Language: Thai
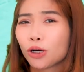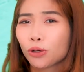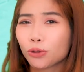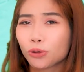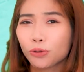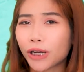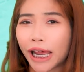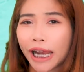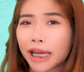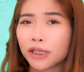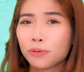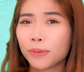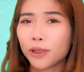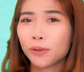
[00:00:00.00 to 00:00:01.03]
ขุดขุดอะไร
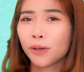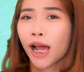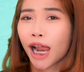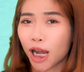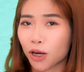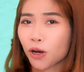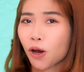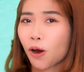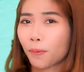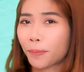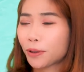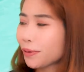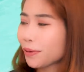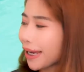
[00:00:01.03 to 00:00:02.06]
อยู่ไม่รู้ แล้วก็หอบ
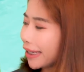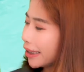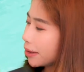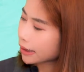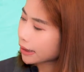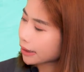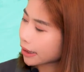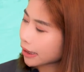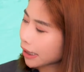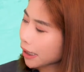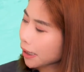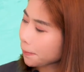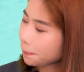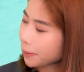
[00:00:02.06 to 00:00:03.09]
ไปด้วยเธอ
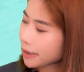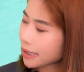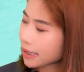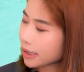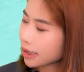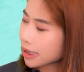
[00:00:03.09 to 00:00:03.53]
eats